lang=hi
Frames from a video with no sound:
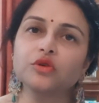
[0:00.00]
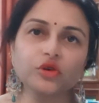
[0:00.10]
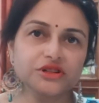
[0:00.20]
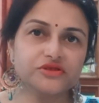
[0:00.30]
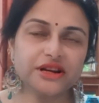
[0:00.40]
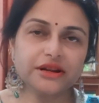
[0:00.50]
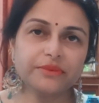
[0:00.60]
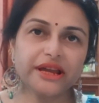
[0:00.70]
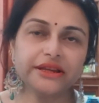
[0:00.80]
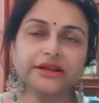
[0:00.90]
गोल्ड ज्वेलरी
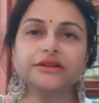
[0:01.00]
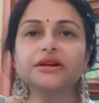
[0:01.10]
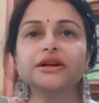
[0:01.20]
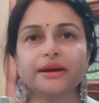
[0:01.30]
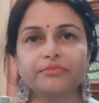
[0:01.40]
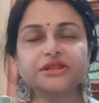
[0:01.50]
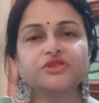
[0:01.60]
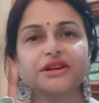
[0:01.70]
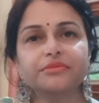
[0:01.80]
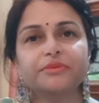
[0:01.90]
पहनिए टेम्पल
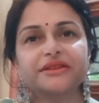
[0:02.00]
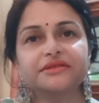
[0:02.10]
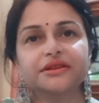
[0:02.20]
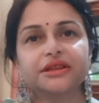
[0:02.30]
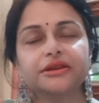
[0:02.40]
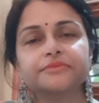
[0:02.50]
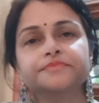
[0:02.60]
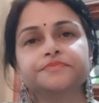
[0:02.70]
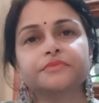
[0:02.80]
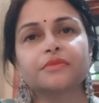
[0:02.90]
ज्वेलरी भी पहन सकते हैं
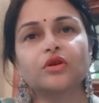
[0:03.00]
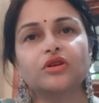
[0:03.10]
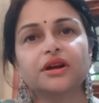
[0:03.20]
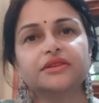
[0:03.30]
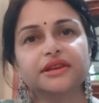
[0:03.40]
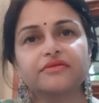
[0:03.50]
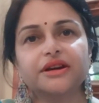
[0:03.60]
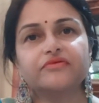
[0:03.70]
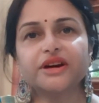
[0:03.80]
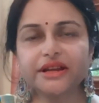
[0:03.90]
और अगर
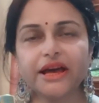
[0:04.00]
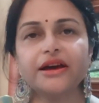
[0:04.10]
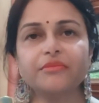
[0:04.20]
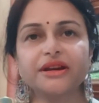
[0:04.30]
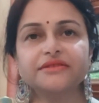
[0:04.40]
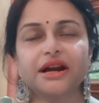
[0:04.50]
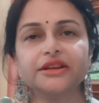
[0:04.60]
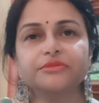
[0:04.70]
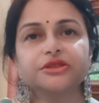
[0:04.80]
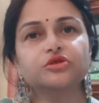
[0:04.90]
सिल्वर वर्क है हमारी
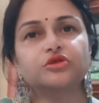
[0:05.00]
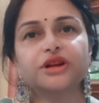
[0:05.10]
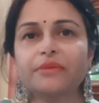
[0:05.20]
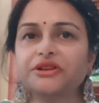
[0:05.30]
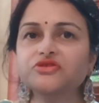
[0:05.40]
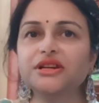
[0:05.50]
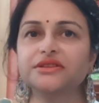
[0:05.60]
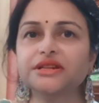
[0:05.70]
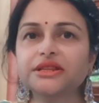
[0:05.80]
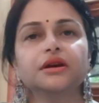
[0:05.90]
साड़ी में तो डायमंड
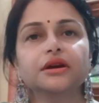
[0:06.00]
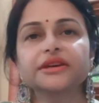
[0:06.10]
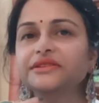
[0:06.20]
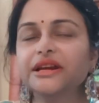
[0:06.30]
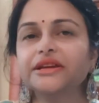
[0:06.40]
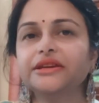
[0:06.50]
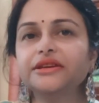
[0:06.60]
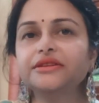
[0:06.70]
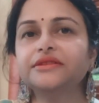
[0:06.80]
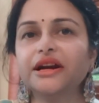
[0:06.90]
ज्वेलरी ज्यादा अच्छी इस तरह
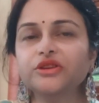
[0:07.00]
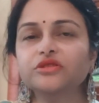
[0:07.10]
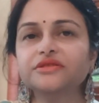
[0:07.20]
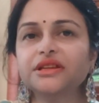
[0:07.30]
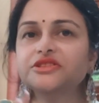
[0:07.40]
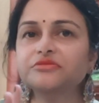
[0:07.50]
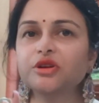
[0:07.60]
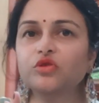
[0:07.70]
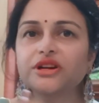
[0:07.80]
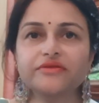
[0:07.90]
की साड़ियों के साथ
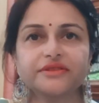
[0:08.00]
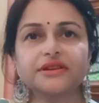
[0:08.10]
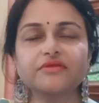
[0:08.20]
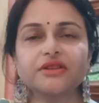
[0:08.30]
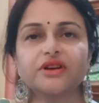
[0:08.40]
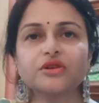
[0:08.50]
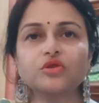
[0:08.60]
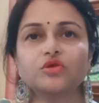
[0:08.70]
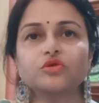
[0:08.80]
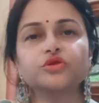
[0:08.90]
जिसमें गोल्ड या फिर सिल्वर वर्क
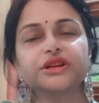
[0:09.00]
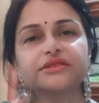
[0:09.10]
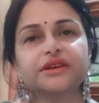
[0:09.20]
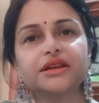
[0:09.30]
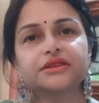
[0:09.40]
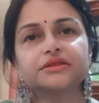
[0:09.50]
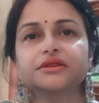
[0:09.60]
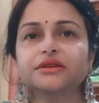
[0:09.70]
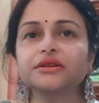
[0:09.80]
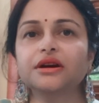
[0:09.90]
हो उनके साथ
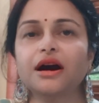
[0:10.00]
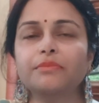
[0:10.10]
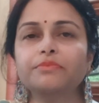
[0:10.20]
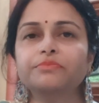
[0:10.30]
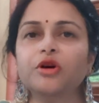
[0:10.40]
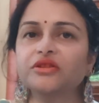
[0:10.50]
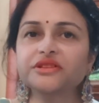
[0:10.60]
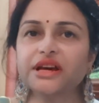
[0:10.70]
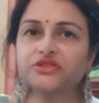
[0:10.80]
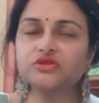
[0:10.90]
आप
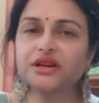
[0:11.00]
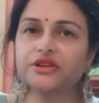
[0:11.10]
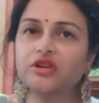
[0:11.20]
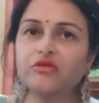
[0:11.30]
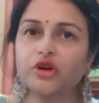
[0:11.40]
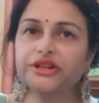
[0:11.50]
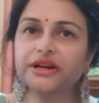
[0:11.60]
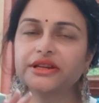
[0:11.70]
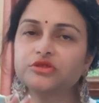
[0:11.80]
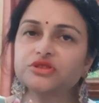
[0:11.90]
ऑक्सीडाइज ज्वेलरी को अवॉइड
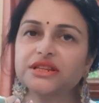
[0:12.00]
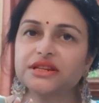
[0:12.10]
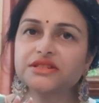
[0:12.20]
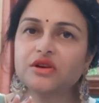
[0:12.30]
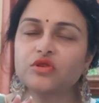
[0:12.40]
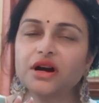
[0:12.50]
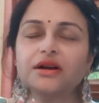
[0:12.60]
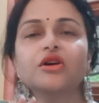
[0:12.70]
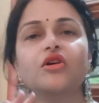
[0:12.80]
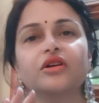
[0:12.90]
करें तो ज़्यादा अच्छा होगा
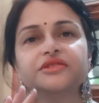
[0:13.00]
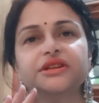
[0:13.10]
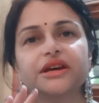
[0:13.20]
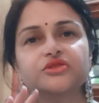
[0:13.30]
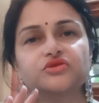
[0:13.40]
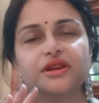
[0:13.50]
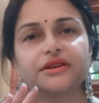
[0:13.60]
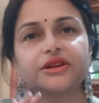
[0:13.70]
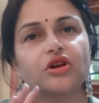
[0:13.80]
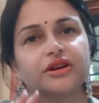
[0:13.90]
ऑक्सीडाइज
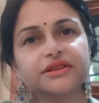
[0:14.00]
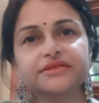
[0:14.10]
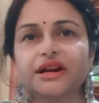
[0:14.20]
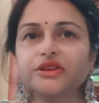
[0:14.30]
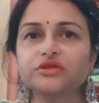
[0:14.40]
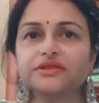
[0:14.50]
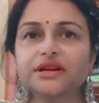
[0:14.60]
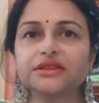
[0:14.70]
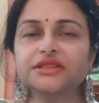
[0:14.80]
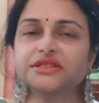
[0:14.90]
ज्वेलरी कॉटन की साड़ियों के
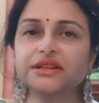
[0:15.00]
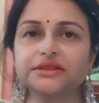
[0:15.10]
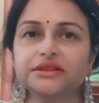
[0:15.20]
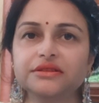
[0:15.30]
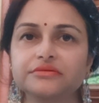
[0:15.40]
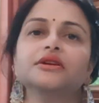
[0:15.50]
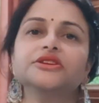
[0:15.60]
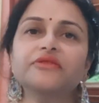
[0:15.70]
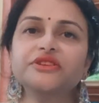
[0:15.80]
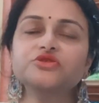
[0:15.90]
साथ अच्छी लगती है
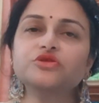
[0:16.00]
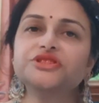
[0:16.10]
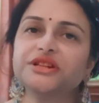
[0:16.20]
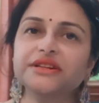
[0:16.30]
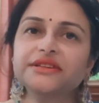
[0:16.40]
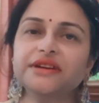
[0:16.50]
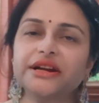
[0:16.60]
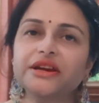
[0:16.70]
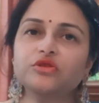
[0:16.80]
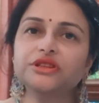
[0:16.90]
या फिर जो चिकन की
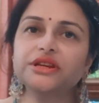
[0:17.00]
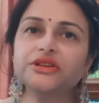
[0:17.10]
साड़ियाँ होती हैं